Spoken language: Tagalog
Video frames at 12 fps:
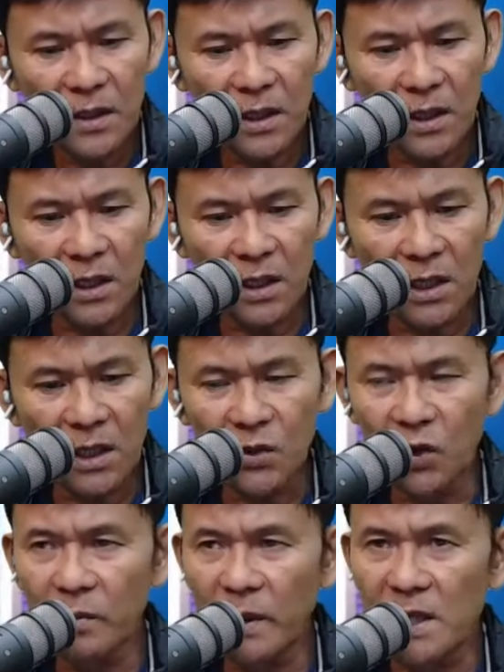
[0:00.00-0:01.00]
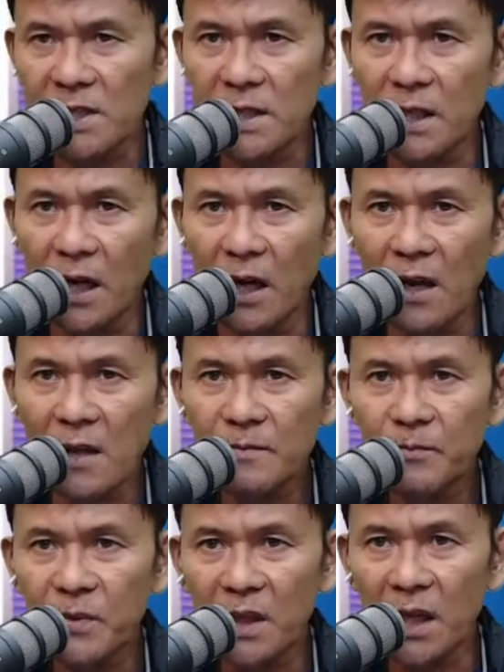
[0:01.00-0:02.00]
uh, Nueva Ecija,
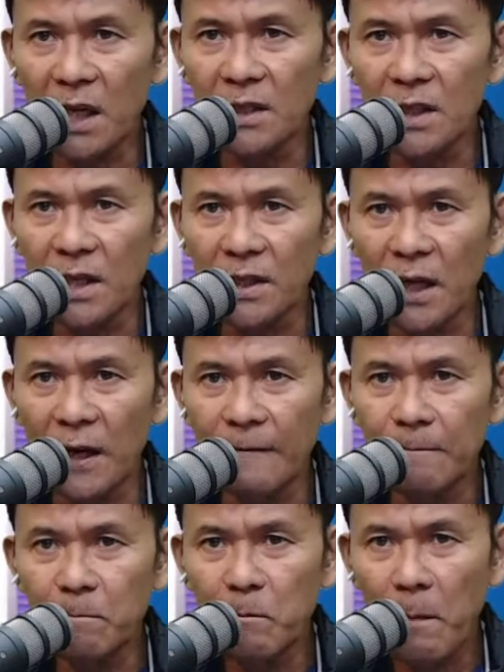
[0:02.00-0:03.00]
ay nariyan